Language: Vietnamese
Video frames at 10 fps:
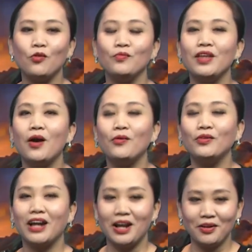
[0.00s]
cùng nhau
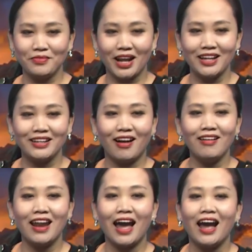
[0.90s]
ngày hôm nay đó
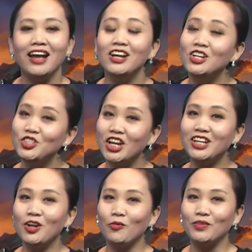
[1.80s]
là Trên đồng